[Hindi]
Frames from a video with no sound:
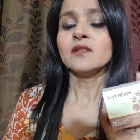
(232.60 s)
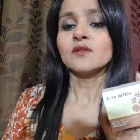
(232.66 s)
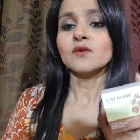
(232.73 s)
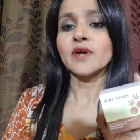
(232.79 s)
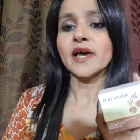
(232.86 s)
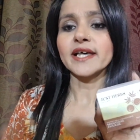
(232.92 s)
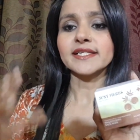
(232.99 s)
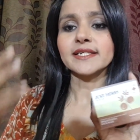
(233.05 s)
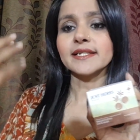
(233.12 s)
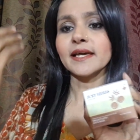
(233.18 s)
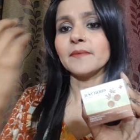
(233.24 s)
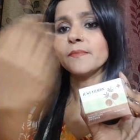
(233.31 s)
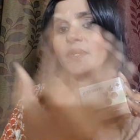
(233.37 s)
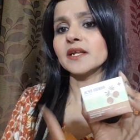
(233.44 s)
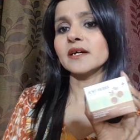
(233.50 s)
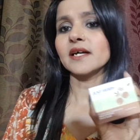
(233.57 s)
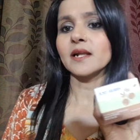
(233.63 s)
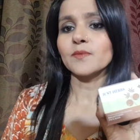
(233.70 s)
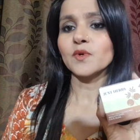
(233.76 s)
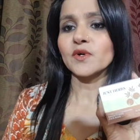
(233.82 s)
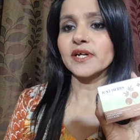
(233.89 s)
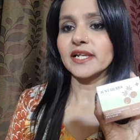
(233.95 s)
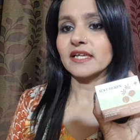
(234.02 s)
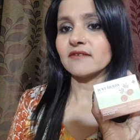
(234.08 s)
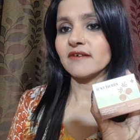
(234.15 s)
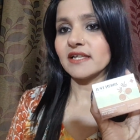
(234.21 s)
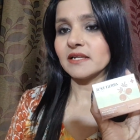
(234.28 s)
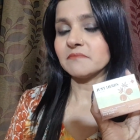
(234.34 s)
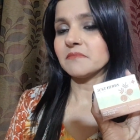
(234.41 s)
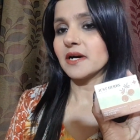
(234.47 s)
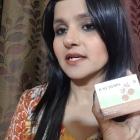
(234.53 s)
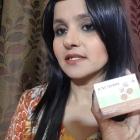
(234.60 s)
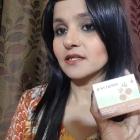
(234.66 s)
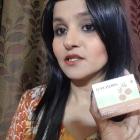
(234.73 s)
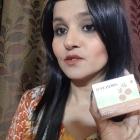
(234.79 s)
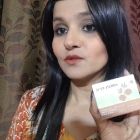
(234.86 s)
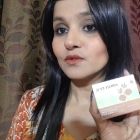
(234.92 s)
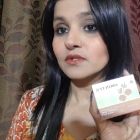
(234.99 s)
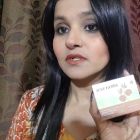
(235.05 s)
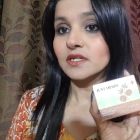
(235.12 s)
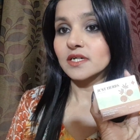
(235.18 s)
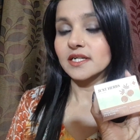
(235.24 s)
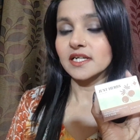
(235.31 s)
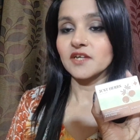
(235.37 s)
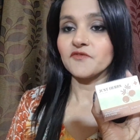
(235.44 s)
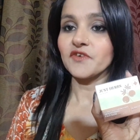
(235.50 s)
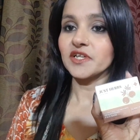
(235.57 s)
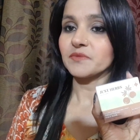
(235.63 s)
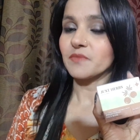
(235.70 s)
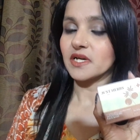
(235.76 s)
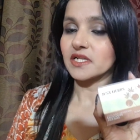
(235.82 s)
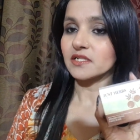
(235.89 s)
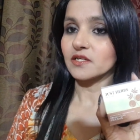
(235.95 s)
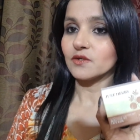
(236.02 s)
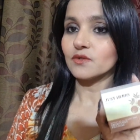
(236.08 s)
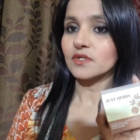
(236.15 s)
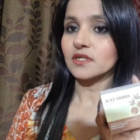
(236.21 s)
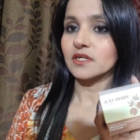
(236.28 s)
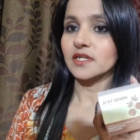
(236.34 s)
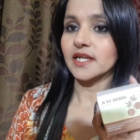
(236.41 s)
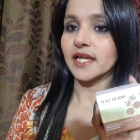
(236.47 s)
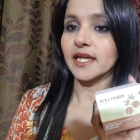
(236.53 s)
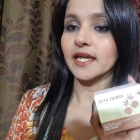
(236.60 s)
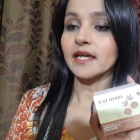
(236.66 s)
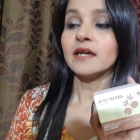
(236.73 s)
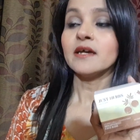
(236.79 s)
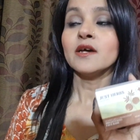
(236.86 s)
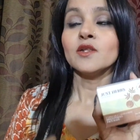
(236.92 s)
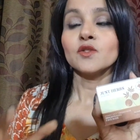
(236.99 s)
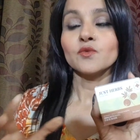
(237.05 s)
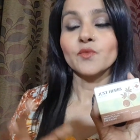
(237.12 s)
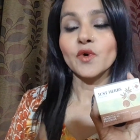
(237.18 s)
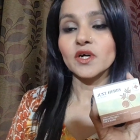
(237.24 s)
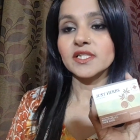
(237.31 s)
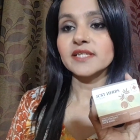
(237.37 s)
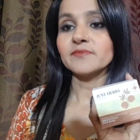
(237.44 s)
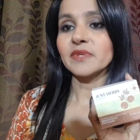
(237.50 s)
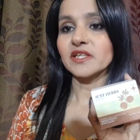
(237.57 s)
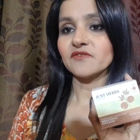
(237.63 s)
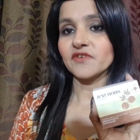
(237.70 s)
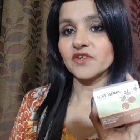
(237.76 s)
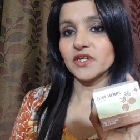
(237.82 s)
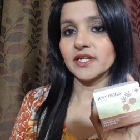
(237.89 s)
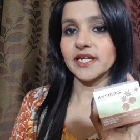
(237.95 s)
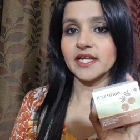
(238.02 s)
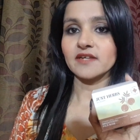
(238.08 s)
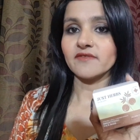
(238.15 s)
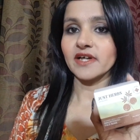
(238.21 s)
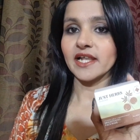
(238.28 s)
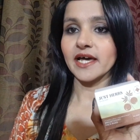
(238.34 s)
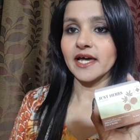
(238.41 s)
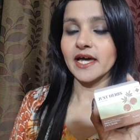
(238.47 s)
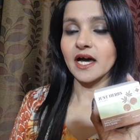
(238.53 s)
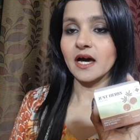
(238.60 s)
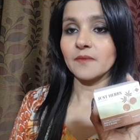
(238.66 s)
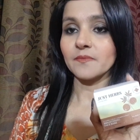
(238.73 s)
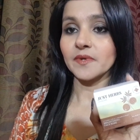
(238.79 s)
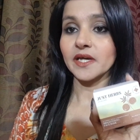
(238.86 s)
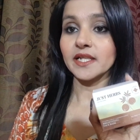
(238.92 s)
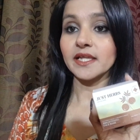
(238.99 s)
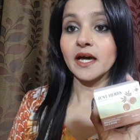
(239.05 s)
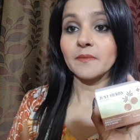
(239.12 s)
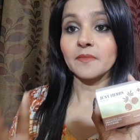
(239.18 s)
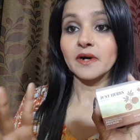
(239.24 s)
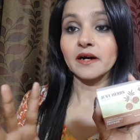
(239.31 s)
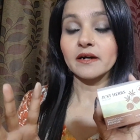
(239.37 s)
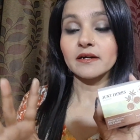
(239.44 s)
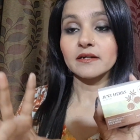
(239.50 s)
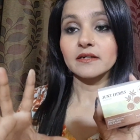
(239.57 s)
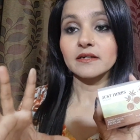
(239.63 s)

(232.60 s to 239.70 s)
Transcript: तो ऐसे टाइम पर अगर आप कोई क्ले वाला मास्क यूज़ कर रहे हैं फेस मास्क यूज़ कर रहे हैं तो बहुत ही बेनिफिशियल रहने वाला है आपके लिए आपका